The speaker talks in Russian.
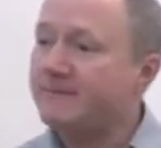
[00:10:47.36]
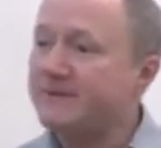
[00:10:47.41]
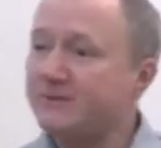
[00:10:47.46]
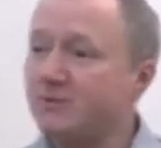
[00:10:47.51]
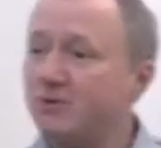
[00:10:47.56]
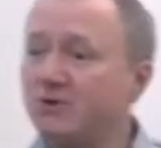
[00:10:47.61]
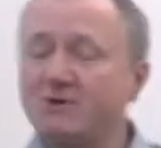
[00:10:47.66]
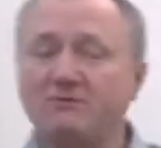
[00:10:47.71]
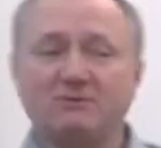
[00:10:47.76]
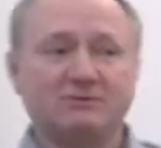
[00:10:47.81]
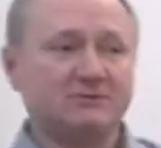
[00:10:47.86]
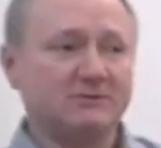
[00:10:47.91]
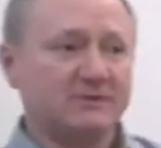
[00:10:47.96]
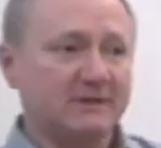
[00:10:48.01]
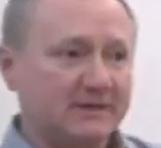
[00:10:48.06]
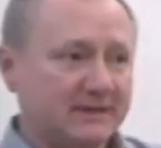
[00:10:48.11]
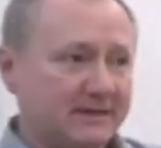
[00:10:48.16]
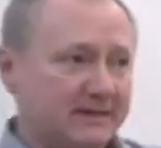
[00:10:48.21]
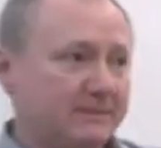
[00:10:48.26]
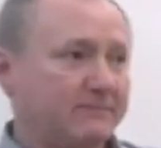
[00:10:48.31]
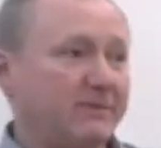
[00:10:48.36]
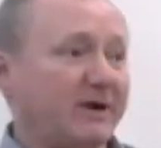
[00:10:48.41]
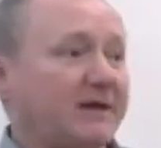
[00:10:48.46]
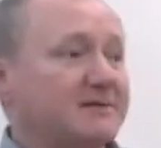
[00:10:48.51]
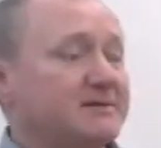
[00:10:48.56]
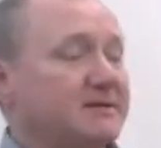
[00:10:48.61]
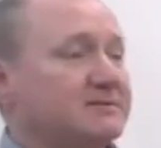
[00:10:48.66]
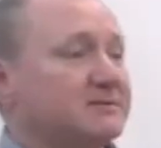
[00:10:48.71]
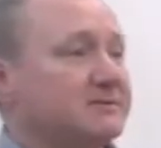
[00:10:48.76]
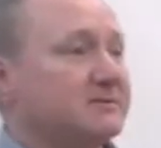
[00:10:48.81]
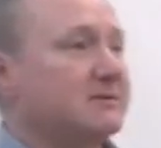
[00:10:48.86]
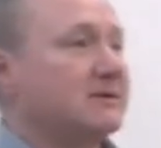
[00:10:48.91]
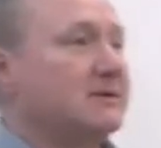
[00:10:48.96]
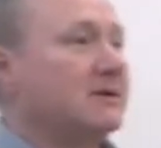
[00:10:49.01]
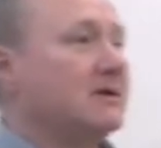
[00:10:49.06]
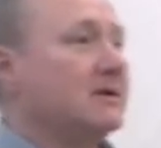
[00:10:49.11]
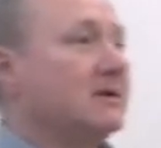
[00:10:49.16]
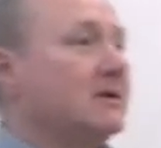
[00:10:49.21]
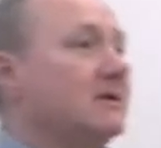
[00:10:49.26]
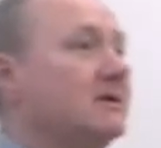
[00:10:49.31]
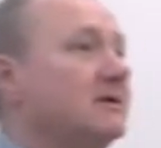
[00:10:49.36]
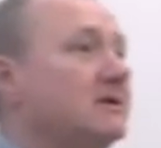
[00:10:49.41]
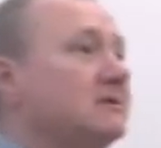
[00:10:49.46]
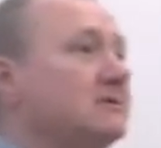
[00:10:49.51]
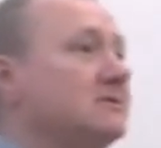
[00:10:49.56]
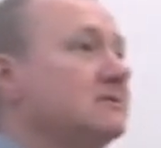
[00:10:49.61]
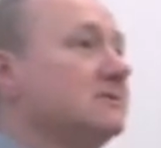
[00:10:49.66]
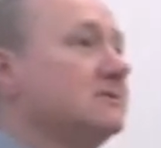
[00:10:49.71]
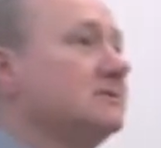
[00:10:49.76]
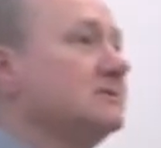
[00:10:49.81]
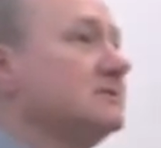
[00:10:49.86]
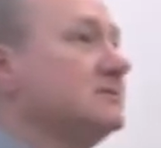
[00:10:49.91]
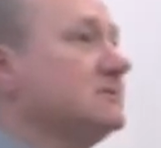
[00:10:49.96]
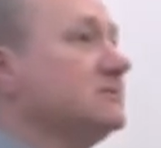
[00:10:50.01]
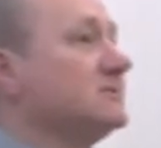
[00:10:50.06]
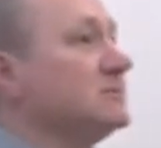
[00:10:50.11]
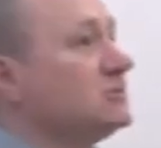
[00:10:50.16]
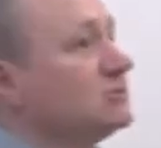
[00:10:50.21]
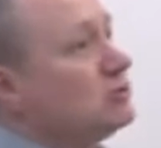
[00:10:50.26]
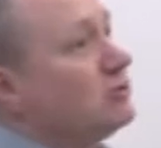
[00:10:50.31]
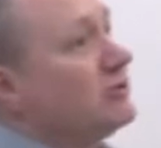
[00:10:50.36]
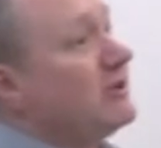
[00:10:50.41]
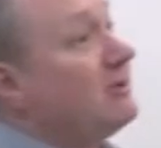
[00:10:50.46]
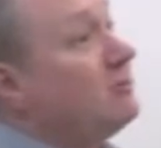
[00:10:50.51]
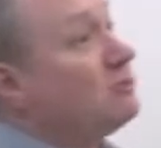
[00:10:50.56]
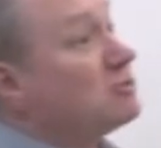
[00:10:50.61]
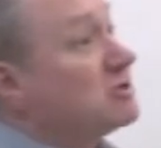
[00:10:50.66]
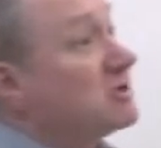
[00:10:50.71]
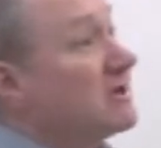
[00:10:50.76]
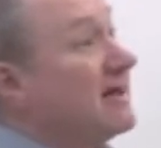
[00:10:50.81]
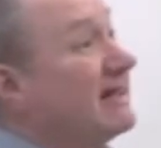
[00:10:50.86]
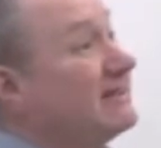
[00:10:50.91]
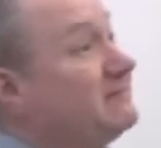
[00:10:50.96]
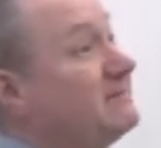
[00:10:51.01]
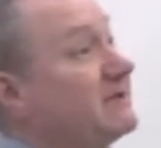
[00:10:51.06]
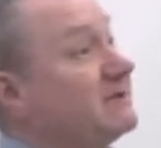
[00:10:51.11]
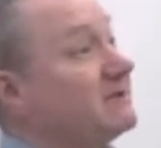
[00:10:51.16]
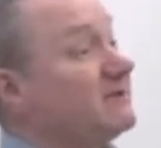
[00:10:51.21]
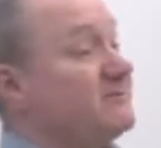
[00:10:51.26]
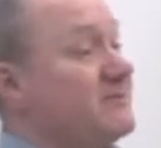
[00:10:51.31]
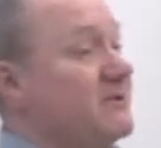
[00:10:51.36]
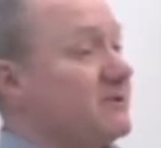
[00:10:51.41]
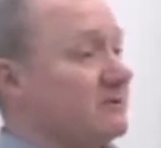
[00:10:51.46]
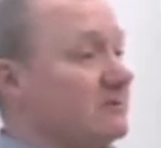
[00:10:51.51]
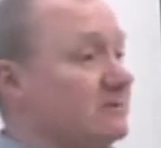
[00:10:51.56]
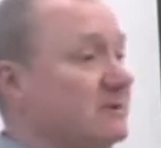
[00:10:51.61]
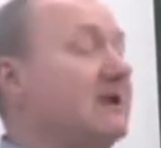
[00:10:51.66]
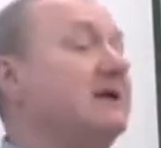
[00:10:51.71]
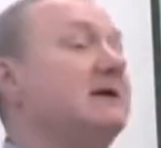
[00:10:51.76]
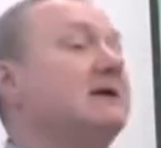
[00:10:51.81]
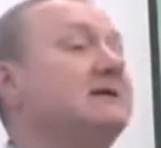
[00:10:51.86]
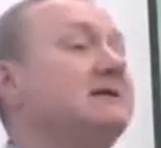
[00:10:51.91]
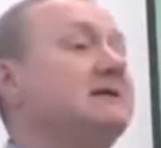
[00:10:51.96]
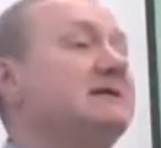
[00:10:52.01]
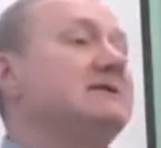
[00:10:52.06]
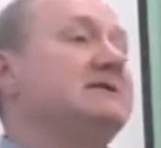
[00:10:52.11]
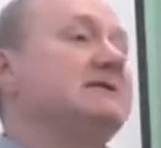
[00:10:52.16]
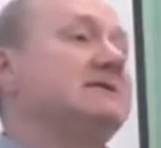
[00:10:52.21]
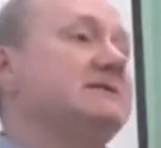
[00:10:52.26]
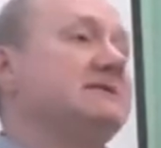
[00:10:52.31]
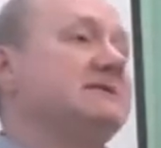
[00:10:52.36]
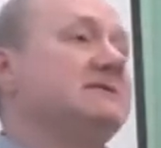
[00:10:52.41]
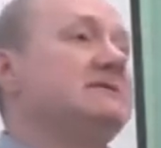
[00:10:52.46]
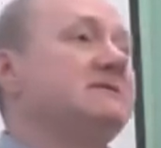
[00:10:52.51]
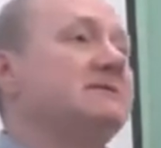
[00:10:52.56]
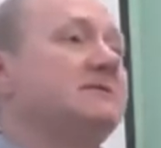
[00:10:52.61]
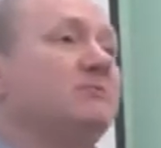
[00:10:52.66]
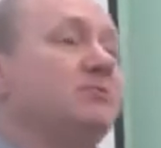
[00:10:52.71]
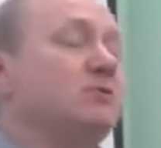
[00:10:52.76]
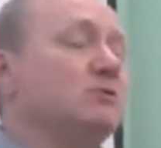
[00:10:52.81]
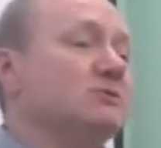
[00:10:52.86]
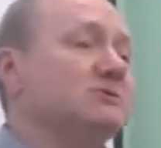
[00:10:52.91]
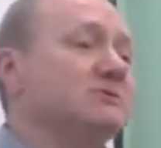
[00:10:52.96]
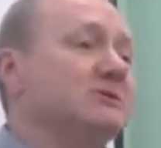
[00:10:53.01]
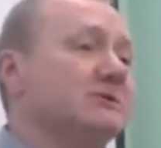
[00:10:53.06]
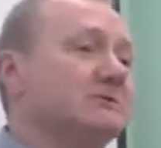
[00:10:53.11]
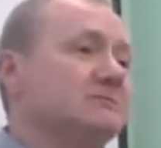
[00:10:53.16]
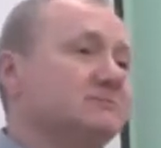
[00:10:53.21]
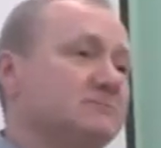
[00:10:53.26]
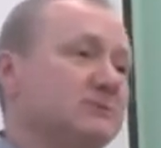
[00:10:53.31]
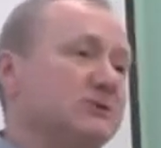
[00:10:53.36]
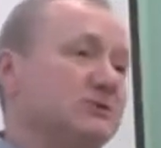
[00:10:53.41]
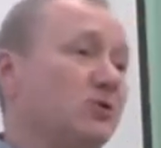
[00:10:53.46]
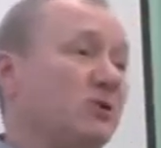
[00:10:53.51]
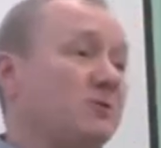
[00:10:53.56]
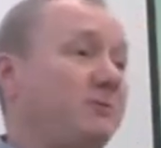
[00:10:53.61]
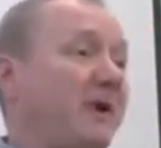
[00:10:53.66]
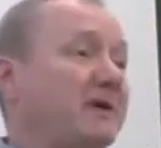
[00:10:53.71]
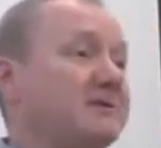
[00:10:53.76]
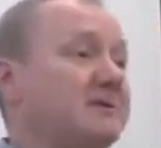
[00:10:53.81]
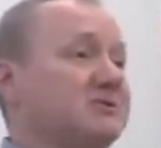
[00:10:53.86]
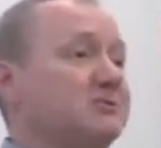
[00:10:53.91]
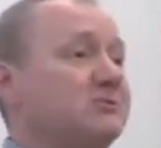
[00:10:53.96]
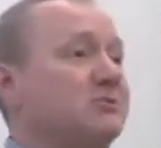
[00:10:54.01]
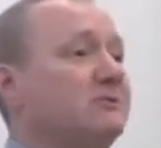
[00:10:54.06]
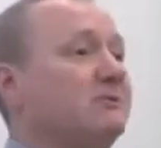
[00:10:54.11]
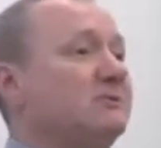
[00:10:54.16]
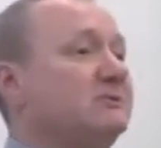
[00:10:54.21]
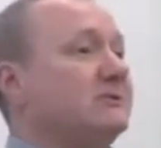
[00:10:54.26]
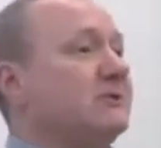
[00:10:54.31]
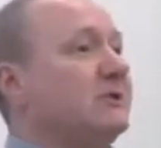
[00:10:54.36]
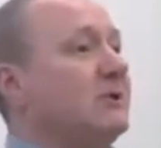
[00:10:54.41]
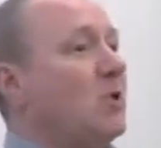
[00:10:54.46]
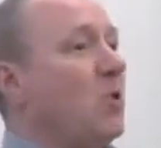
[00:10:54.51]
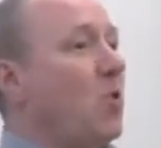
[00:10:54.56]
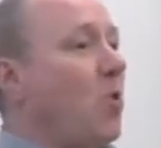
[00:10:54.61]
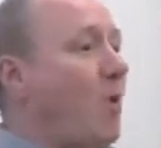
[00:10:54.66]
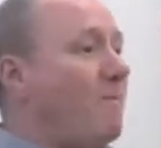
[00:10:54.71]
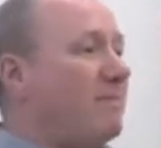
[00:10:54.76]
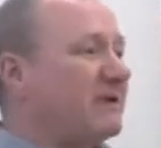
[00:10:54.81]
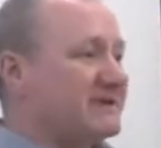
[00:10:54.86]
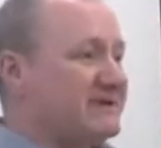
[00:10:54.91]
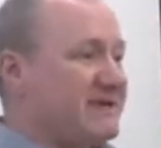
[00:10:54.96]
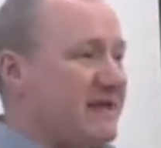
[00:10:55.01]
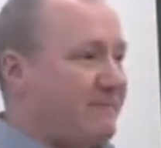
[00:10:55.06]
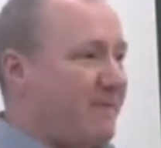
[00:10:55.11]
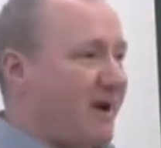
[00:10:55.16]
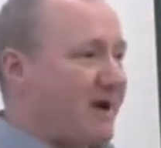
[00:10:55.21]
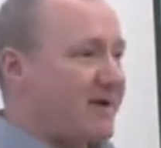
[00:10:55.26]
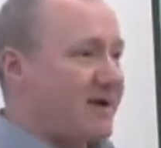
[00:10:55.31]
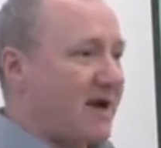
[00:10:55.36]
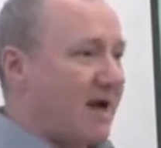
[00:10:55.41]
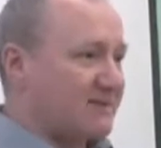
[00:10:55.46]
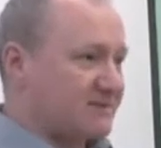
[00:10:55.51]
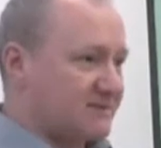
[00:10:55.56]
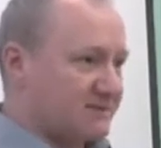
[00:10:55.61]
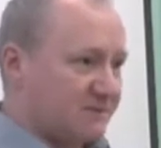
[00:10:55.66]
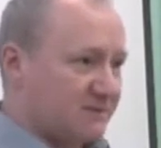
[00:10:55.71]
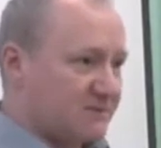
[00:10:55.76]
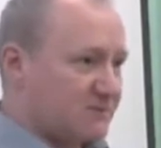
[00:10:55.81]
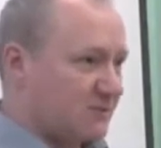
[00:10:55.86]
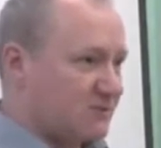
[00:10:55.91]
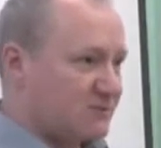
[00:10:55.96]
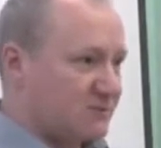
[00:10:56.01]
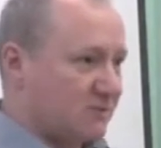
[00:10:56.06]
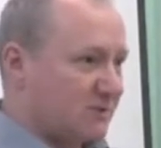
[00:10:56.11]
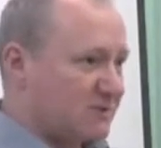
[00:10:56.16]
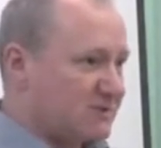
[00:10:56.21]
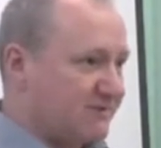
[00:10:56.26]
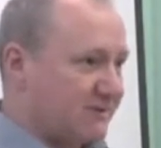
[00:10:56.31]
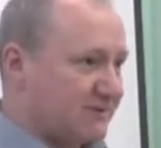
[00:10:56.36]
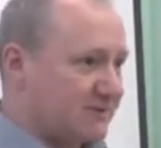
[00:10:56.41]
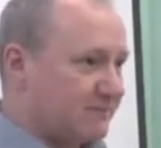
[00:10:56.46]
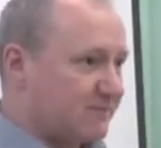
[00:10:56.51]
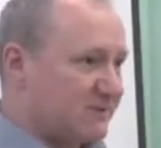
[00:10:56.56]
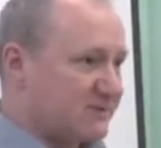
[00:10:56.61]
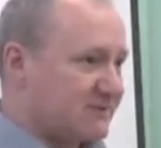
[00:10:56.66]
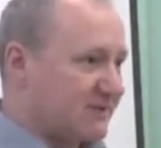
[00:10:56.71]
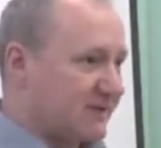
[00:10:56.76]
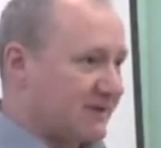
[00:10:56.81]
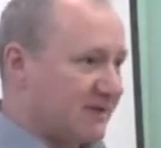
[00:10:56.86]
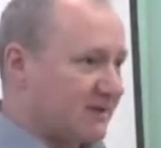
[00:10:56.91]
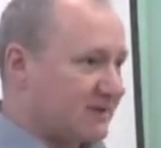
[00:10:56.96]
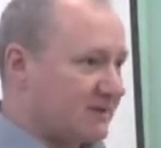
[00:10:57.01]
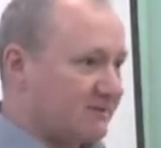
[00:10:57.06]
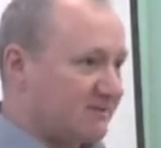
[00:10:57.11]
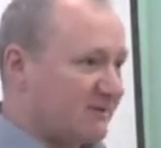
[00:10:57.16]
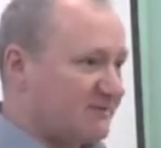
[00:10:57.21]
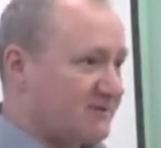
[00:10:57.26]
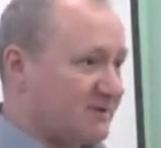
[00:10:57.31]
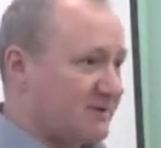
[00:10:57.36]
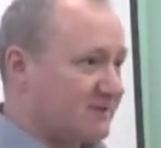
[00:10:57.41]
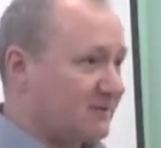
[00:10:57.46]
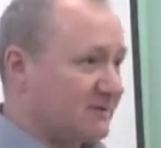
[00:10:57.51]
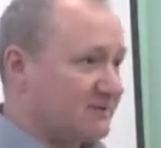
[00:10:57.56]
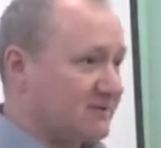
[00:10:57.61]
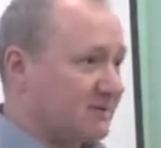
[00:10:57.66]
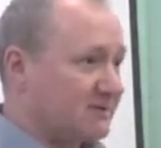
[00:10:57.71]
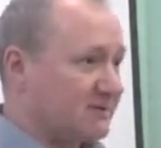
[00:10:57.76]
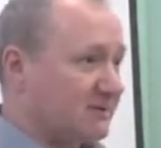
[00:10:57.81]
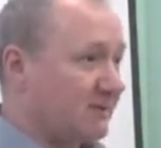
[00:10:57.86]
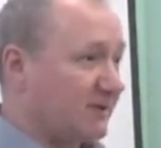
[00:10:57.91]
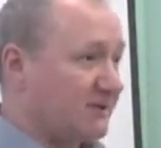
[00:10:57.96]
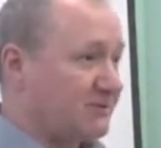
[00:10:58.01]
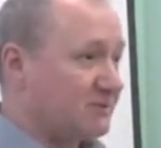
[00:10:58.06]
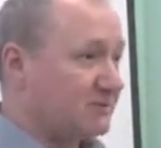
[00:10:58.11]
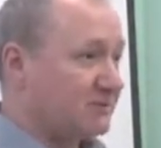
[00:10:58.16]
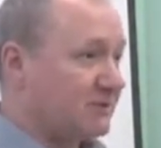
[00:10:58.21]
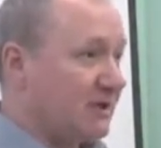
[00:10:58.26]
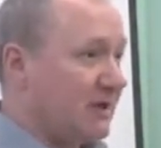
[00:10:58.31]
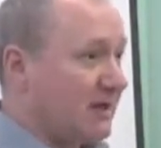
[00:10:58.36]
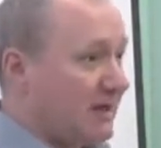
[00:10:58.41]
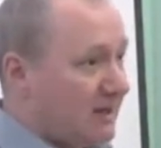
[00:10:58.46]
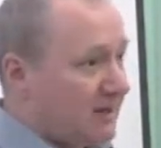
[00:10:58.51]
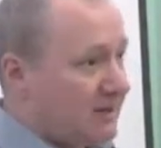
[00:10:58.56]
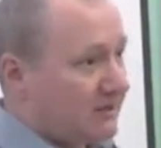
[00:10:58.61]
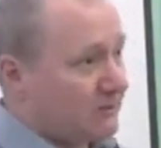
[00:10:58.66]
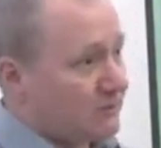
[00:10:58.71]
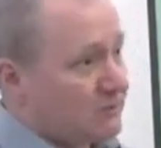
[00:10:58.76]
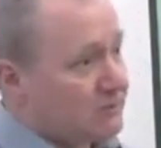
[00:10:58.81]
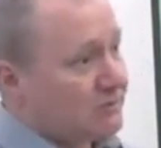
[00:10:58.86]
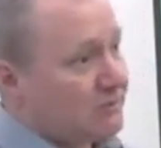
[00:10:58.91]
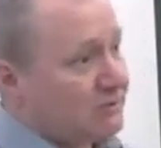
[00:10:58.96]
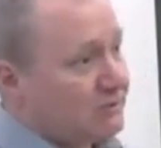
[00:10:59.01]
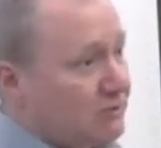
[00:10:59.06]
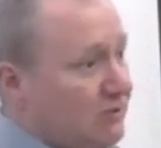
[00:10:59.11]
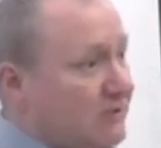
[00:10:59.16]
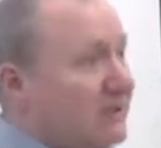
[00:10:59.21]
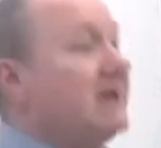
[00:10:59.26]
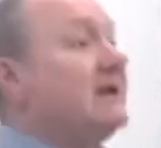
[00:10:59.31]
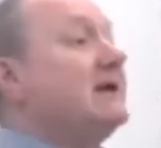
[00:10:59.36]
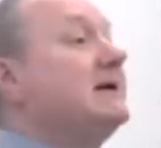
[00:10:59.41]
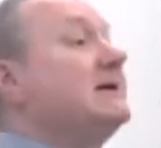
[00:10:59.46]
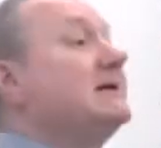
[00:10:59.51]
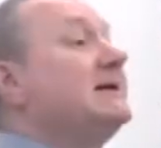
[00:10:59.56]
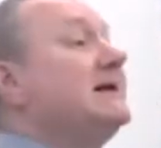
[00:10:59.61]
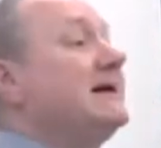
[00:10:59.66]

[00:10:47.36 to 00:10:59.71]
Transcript: не только вот показать, э, что я уже отметил в первом пункте, не только показать, что вот опыт не показывает, что скорость света постоянно во всех иностранных системах отчета, нужно еще